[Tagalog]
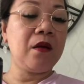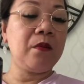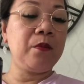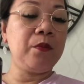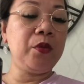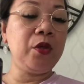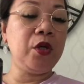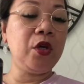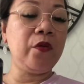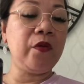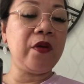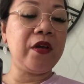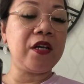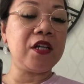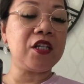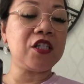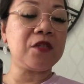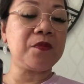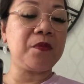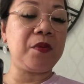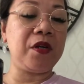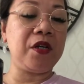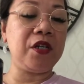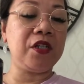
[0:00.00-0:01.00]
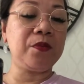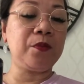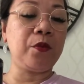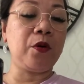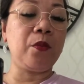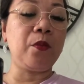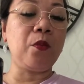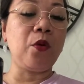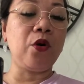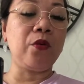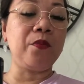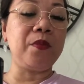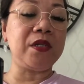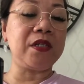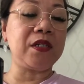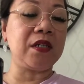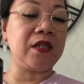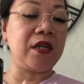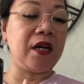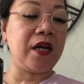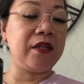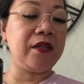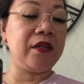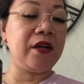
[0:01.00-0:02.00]
viewing experience for movies
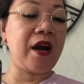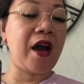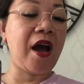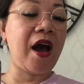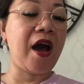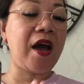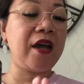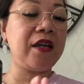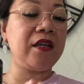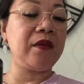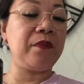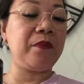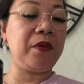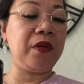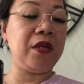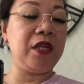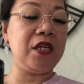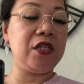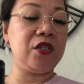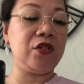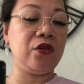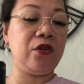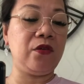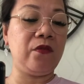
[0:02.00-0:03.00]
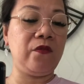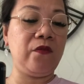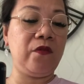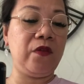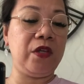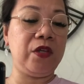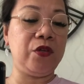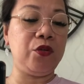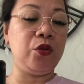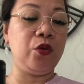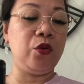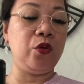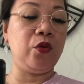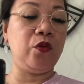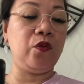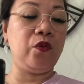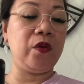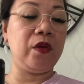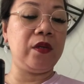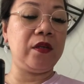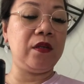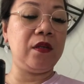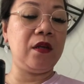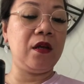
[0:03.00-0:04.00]
and other high definition video
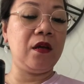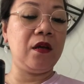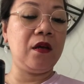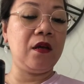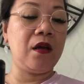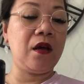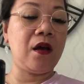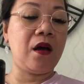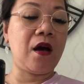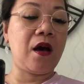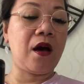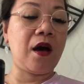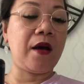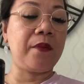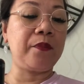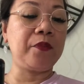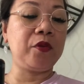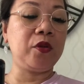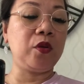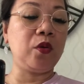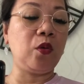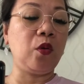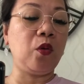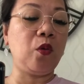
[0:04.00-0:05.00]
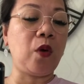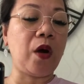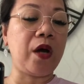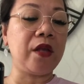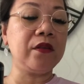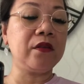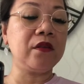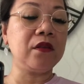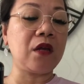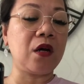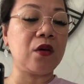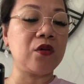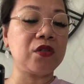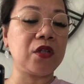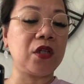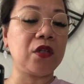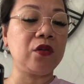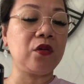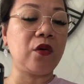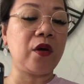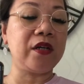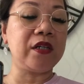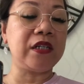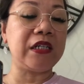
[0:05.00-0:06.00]
with up to
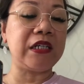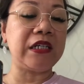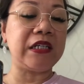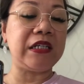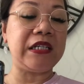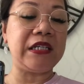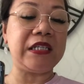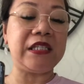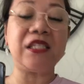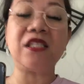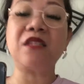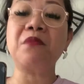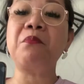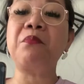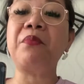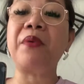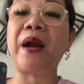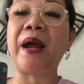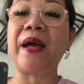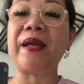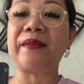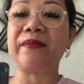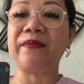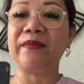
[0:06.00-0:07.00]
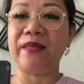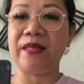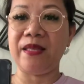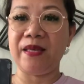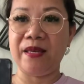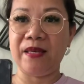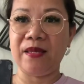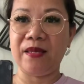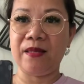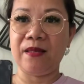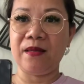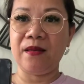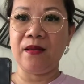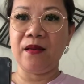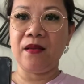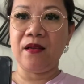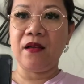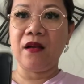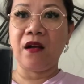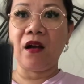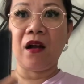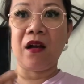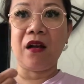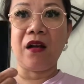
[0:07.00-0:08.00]
1,200 nits brightness.
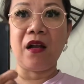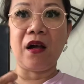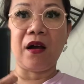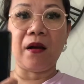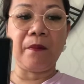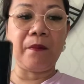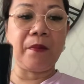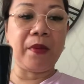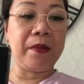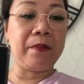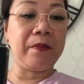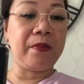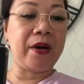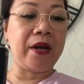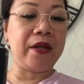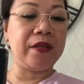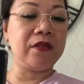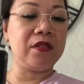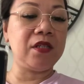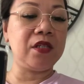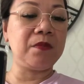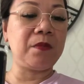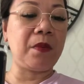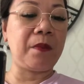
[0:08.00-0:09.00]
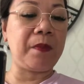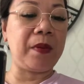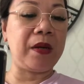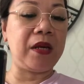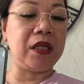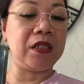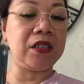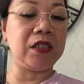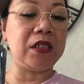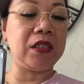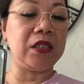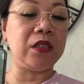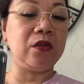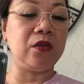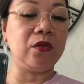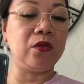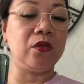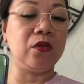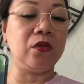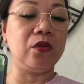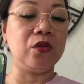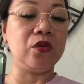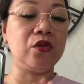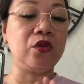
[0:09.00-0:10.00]
Hala, may brightness pa pala siya nito.
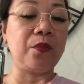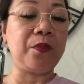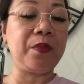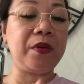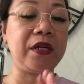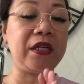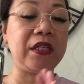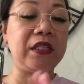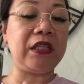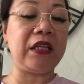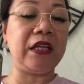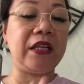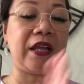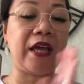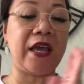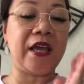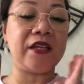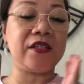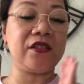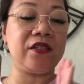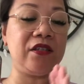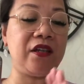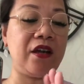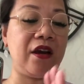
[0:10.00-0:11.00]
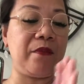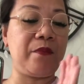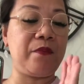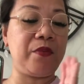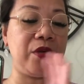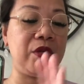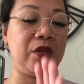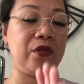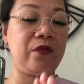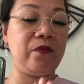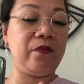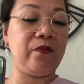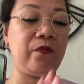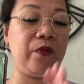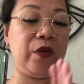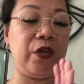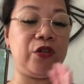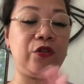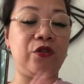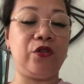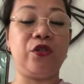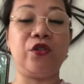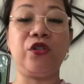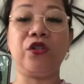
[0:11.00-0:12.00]
Oh, super retina XDR
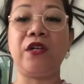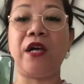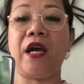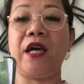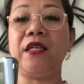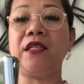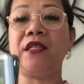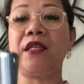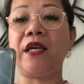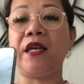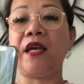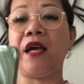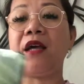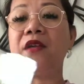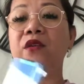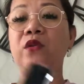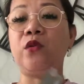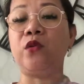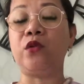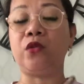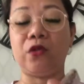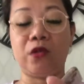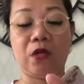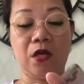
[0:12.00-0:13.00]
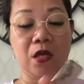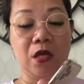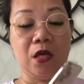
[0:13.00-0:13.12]
pictures guys. Kaya yun,